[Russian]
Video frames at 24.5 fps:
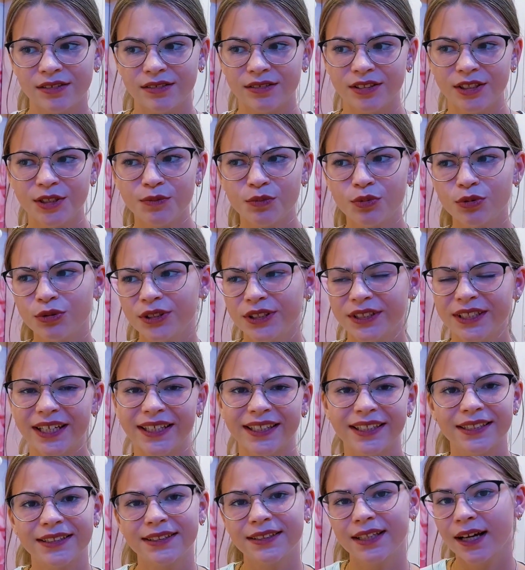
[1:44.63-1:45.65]
Не будет
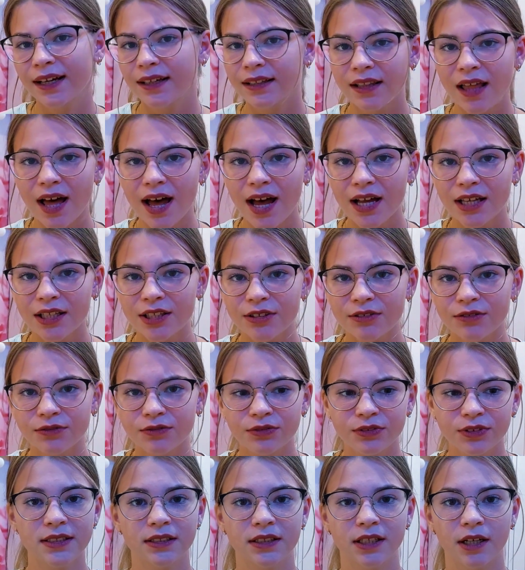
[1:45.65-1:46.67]
никаких докладов,
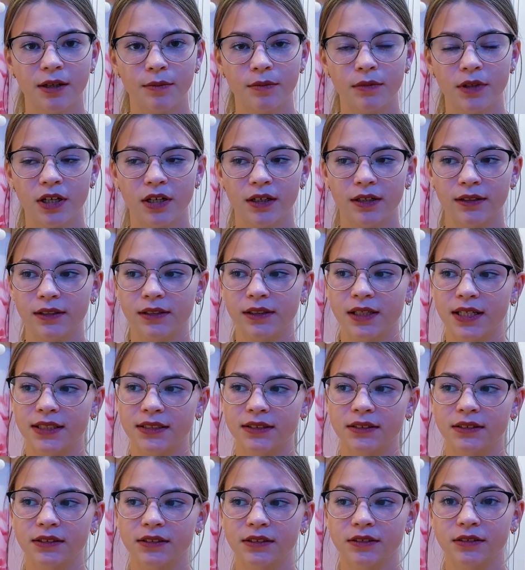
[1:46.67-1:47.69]
и нам
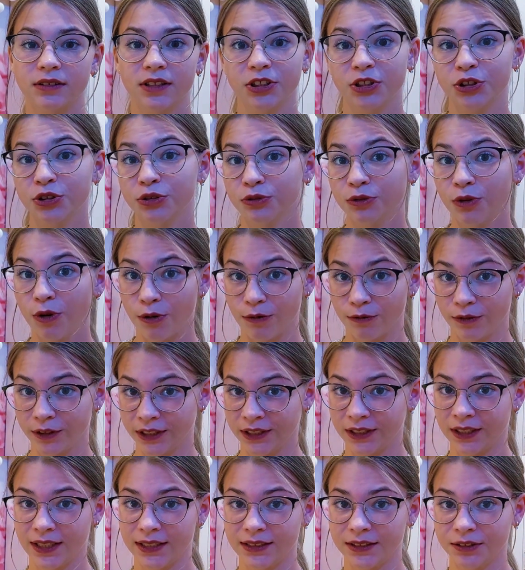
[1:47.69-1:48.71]
классный, наш новый
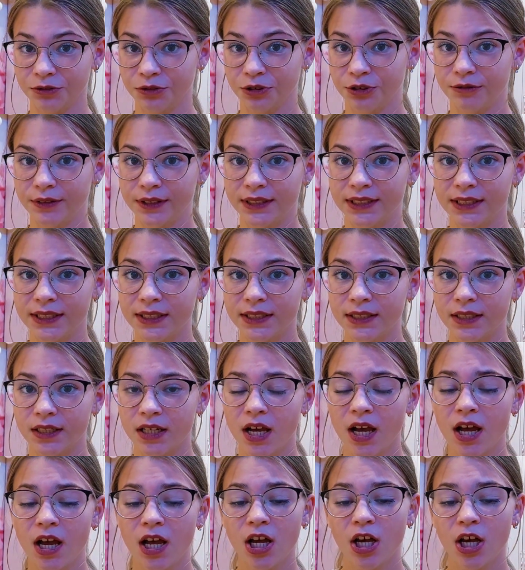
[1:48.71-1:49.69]
классный руководитель